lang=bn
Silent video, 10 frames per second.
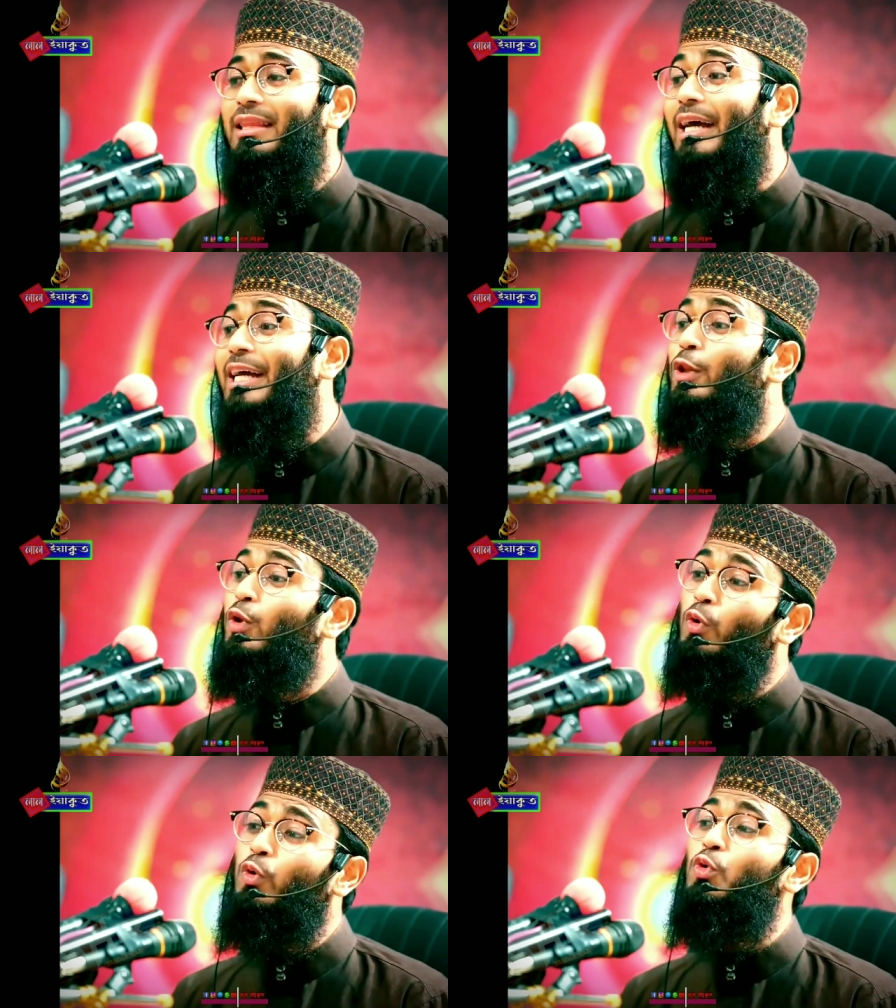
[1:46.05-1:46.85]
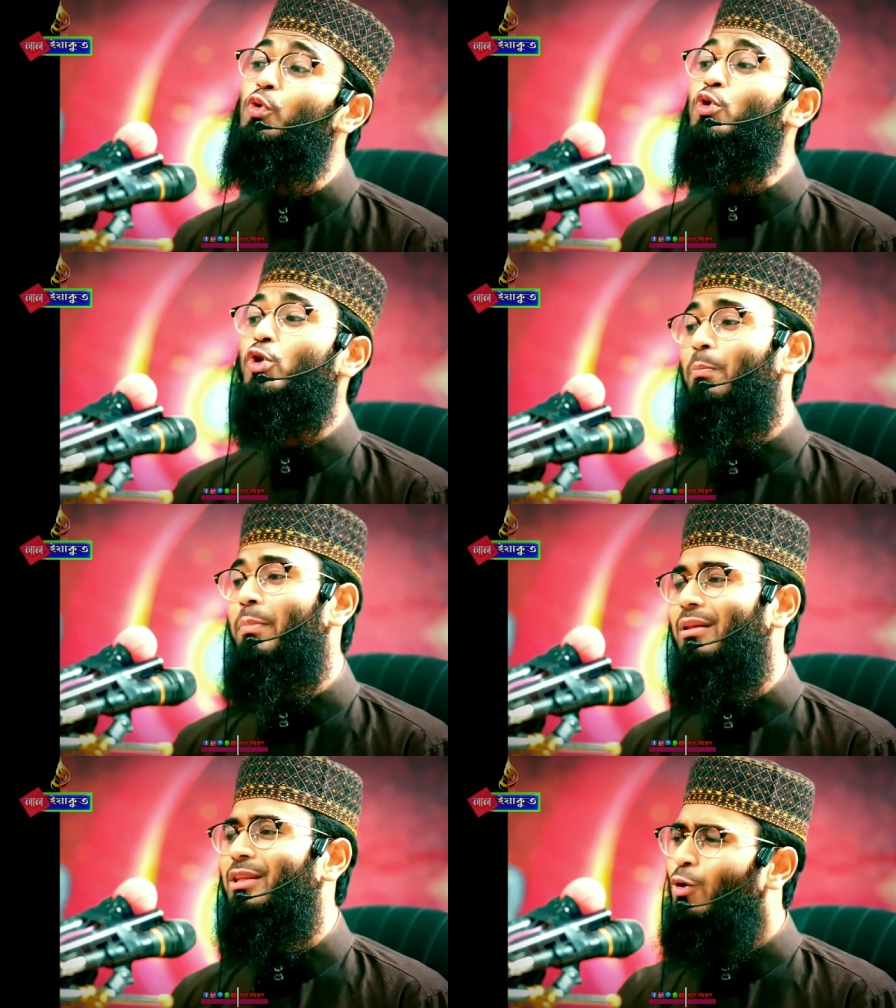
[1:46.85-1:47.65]
তাকে ততটুকু
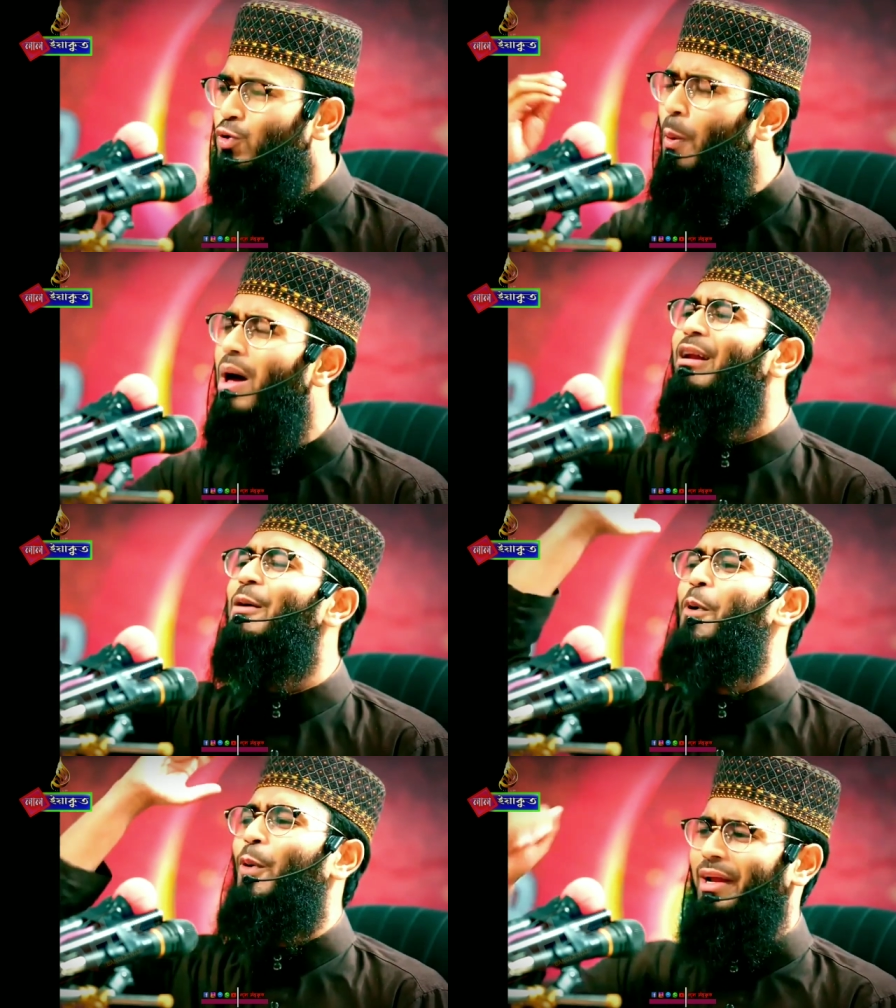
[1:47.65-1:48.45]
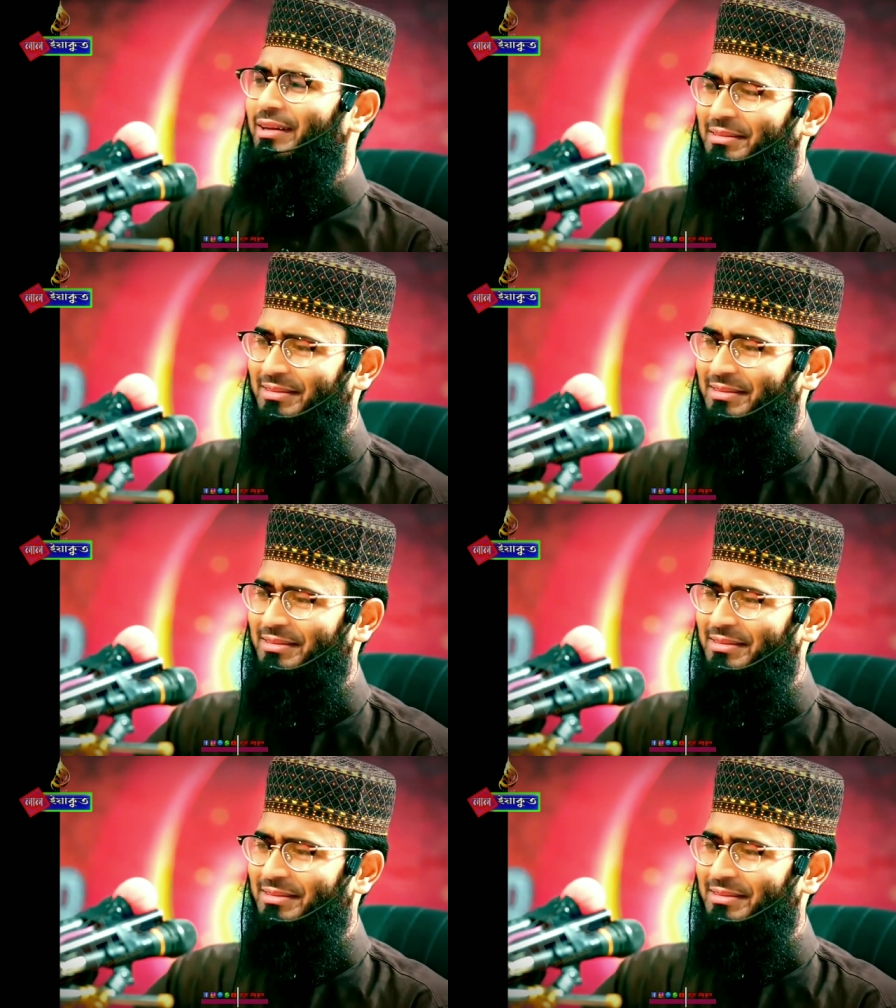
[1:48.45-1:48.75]
সম্মান দাও সুবাহ পড়ে